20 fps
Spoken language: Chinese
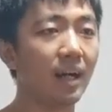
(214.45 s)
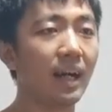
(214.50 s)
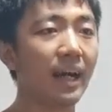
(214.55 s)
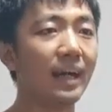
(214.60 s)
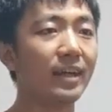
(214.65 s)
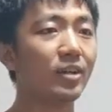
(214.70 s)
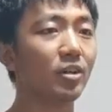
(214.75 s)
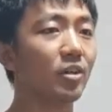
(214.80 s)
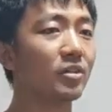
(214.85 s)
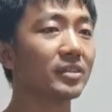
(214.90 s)

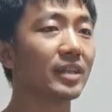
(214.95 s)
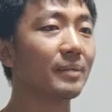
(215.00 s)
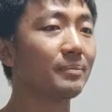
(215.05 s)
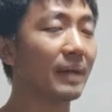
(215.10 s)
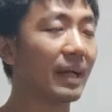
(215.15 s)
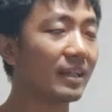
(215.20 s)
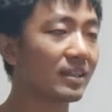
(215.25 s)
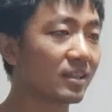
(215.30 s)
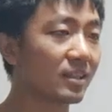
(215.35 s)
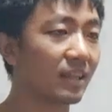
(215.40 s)
还有蛋
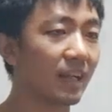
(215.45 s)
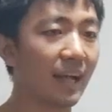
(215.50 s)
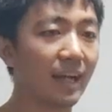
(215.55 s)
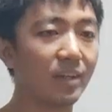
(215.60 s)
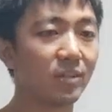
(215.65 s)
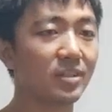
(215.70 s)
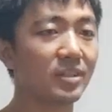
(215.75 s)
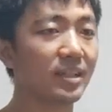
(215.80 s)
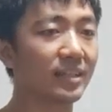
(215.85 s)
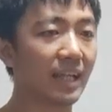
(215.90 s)
白质，
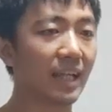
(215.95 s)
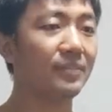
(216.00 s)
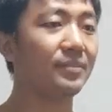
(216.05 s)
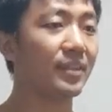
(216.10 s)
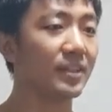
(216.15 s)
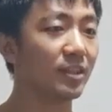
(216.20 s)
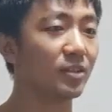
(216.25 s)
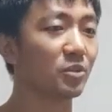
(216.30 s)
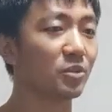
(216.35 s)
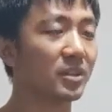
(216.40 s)
还有一些淀
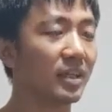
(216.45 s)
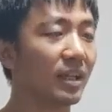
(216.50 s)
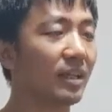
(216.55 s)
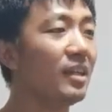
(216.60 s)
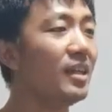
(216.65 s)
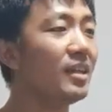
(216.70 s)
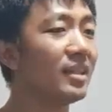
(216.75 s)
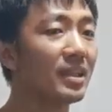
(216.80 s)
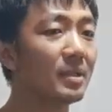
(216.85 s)
粉的东西。